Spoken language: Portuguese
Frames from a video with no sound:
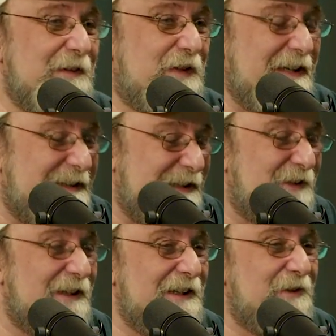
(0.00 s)
sentei
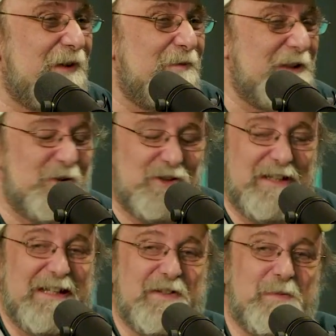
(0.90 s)
do lado de um amigo
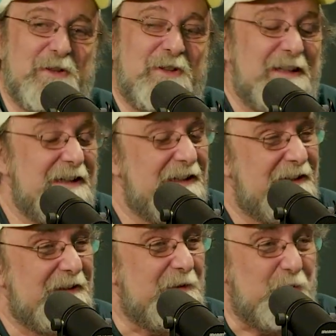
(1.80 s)
chinês meu,
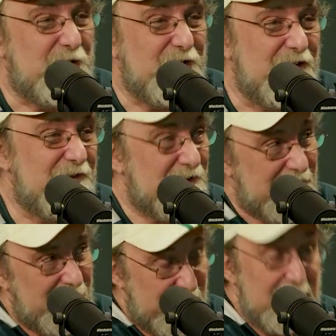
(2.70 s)
de muitos anos, que,
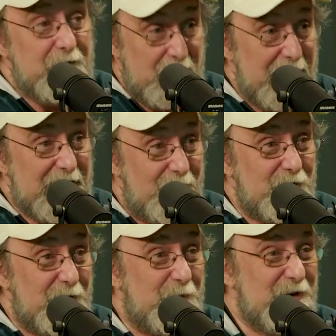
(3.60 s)
tava, que ia falar
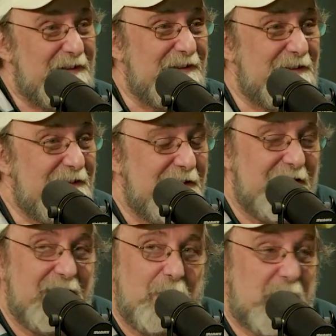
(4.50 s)
logo depois, né?
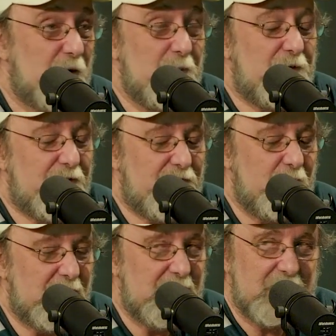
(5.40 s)
Porque é como se fosse
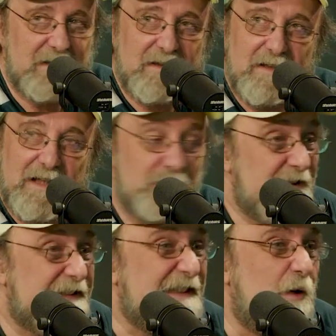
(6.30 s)
uma
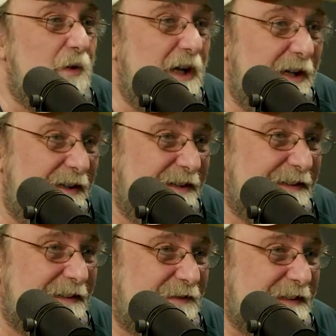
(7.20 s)
audição, né?
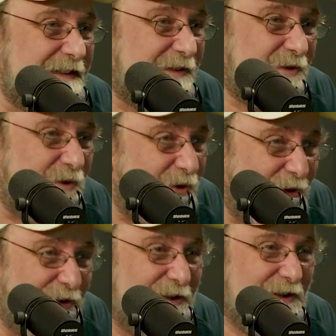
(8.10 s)
Você tá
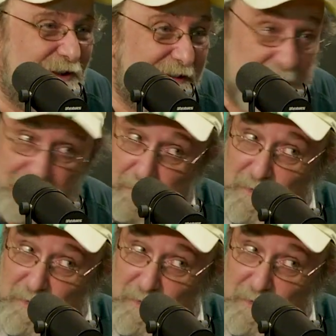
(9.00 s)
fazendo. Você tá falando